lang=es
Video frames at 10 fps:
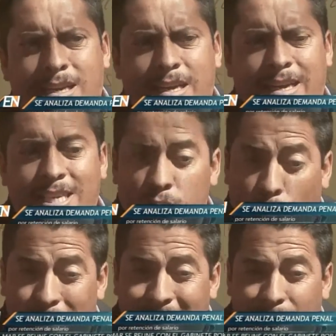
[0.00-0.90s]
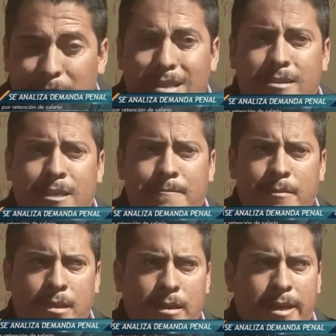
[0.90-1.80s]
se depositaría el
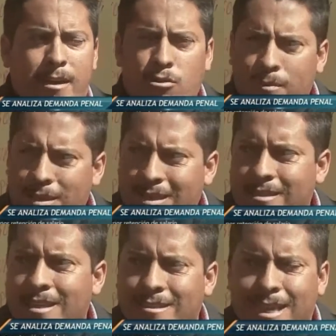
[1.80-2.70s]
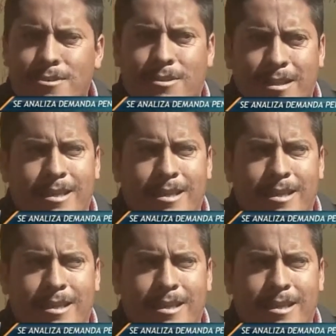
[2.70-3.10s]
viernes. Debido a este hecho,